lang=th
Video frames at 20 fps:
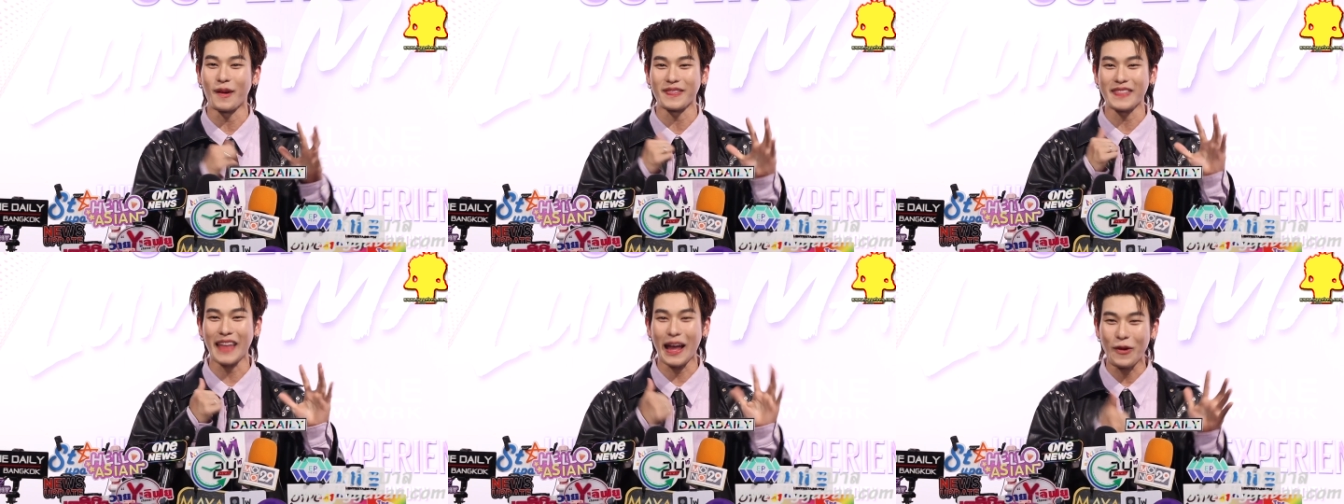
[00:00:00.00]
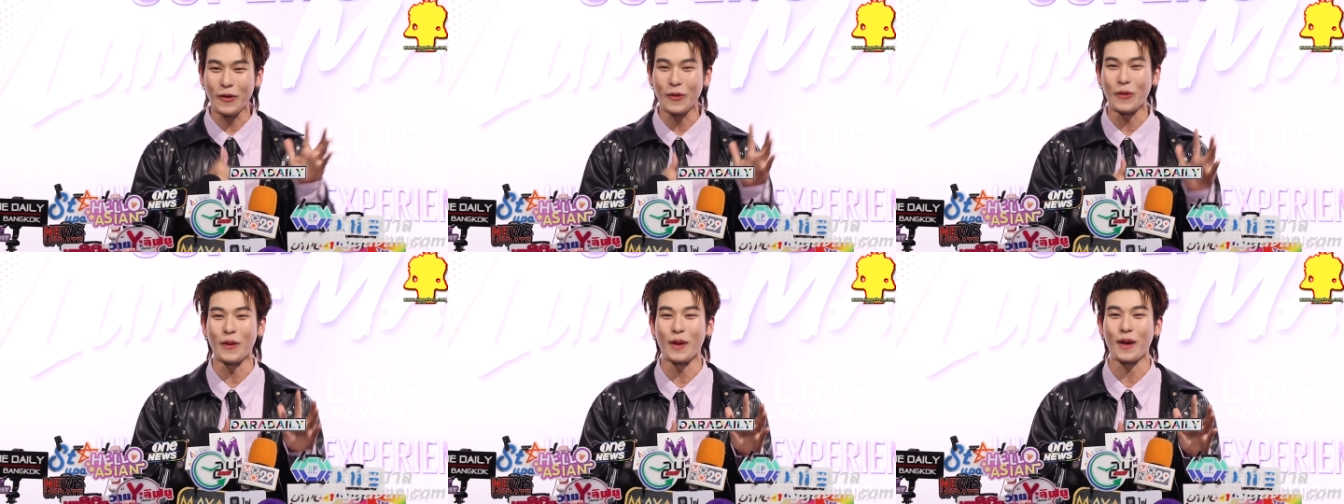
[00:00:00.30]
ต้า
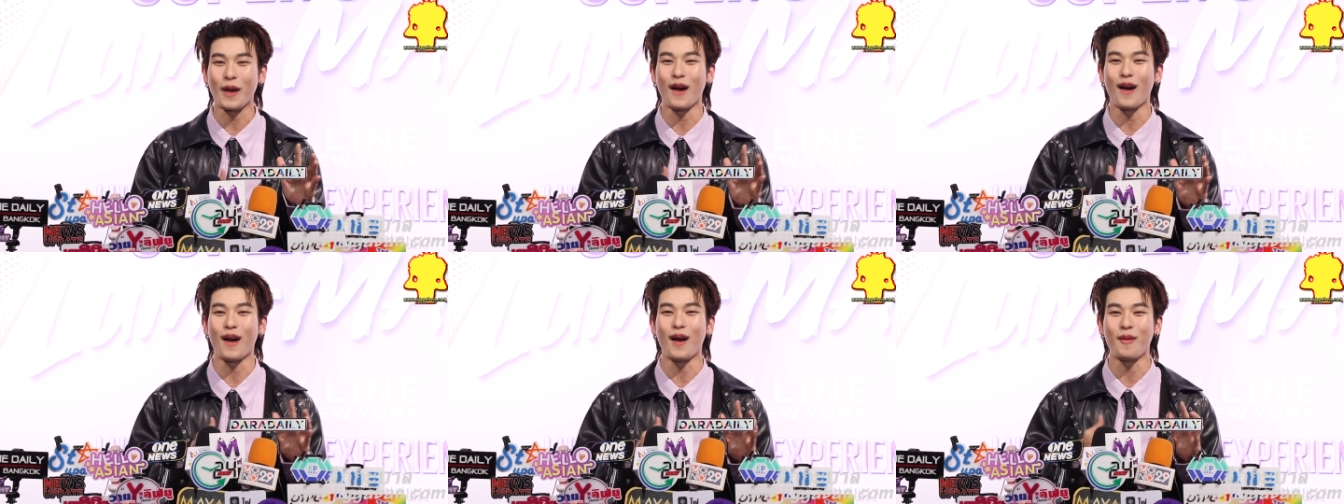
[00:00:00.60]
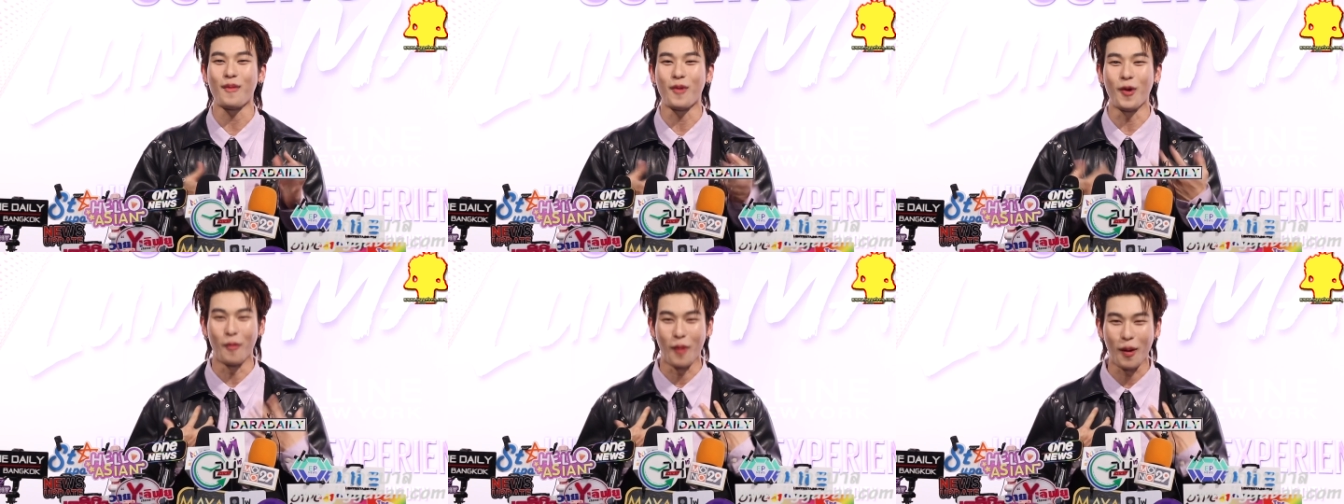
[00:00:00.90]
อู่แล้วก็
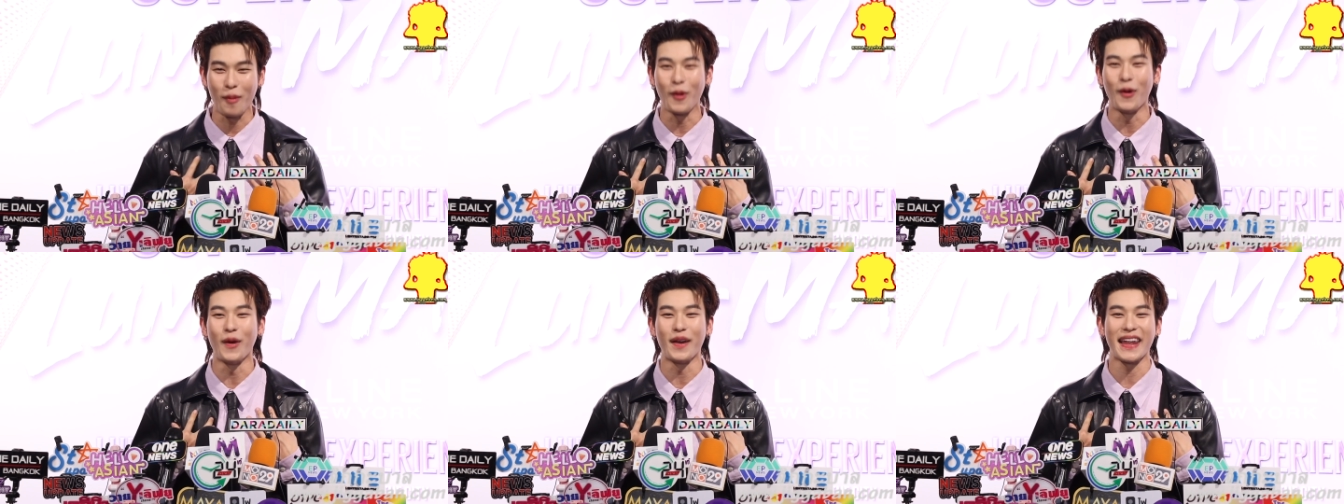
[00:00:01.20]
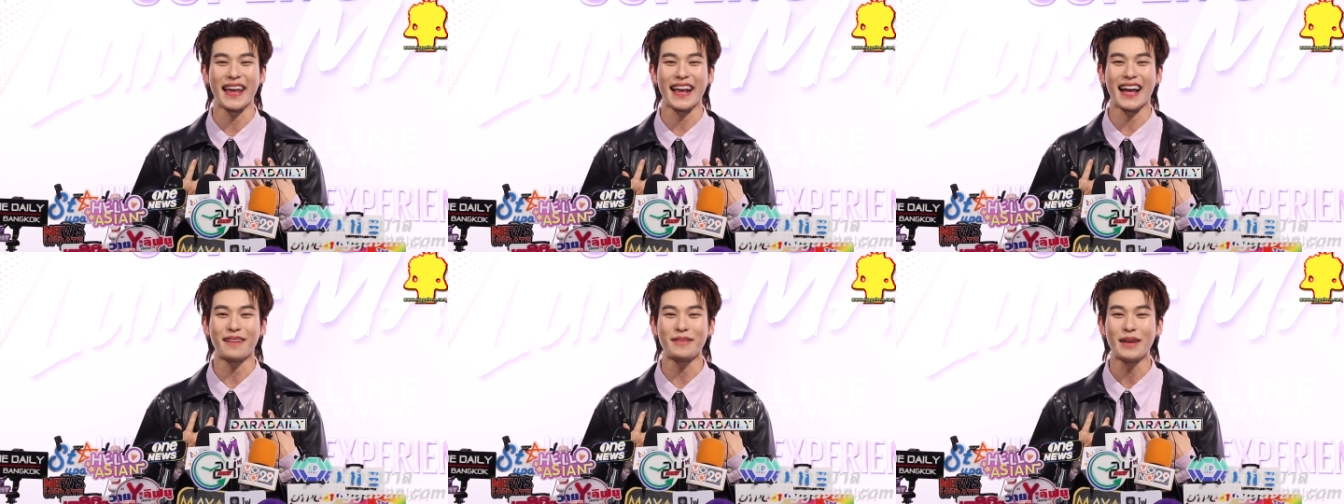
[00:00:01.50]
ผมออฟโรด
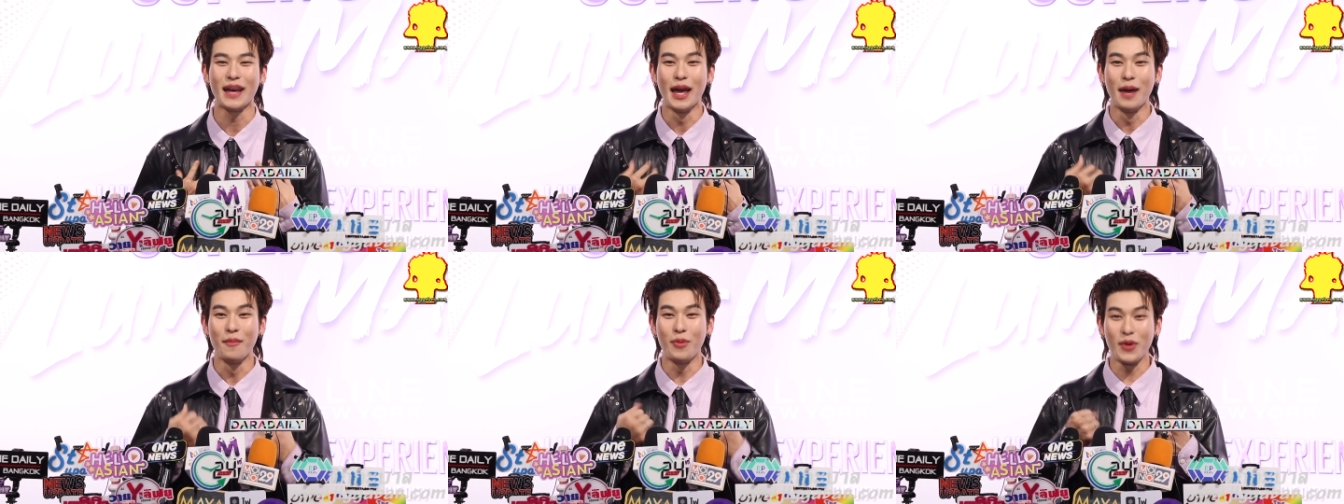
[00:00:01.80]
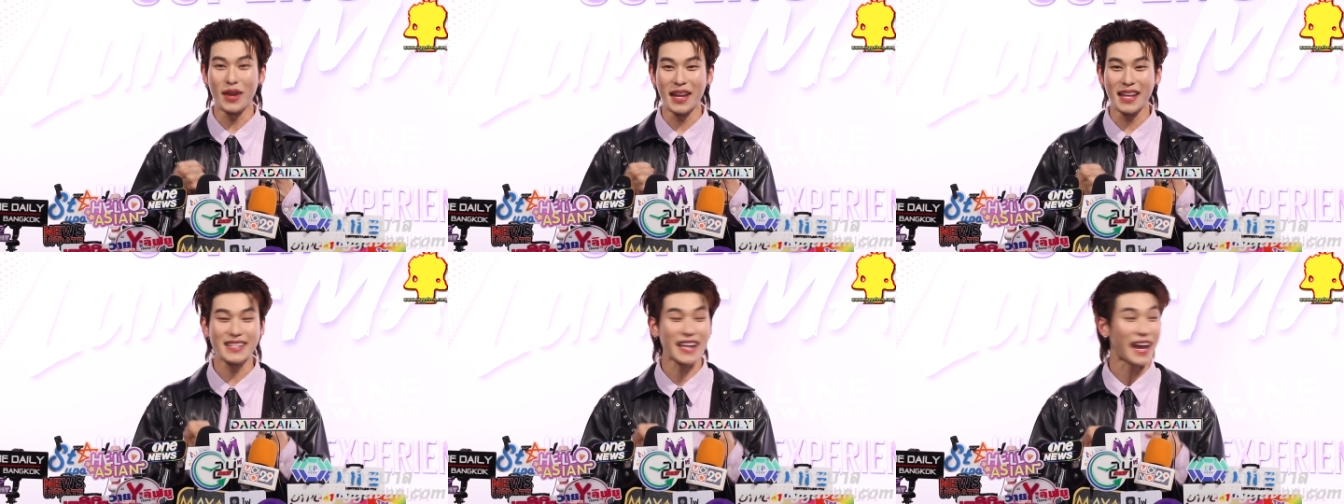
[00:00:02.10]
นะครับพรุ่ง
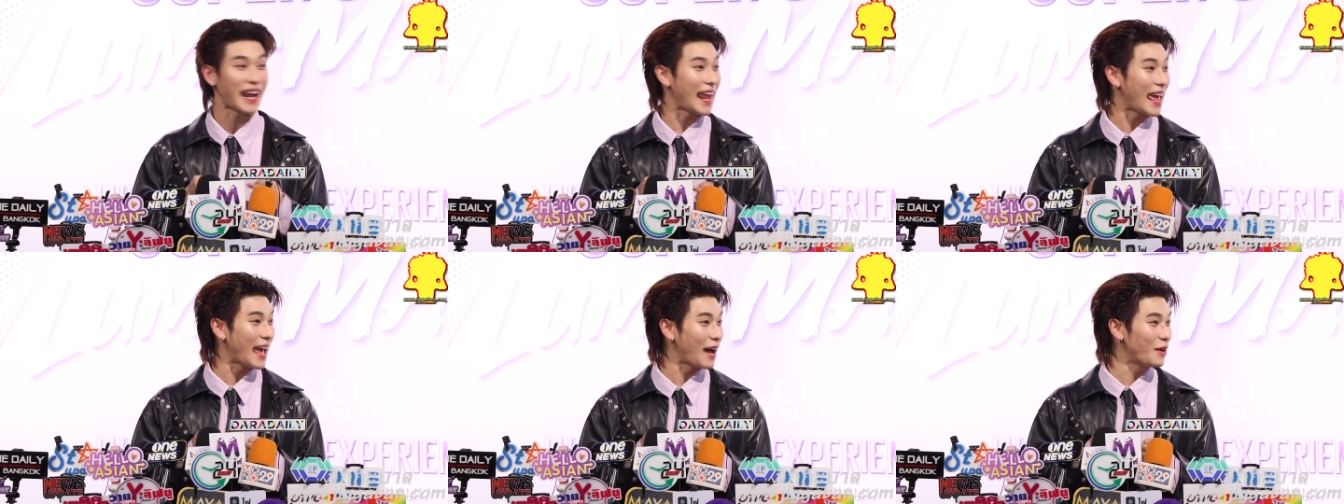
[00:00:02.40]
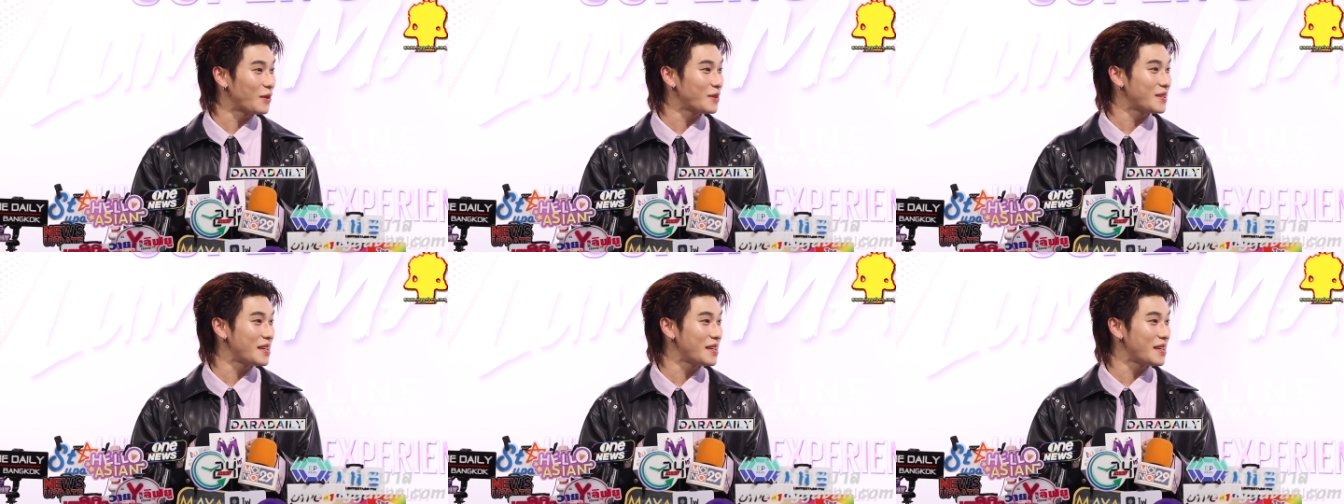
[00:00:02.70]
นี้จัดแล้ว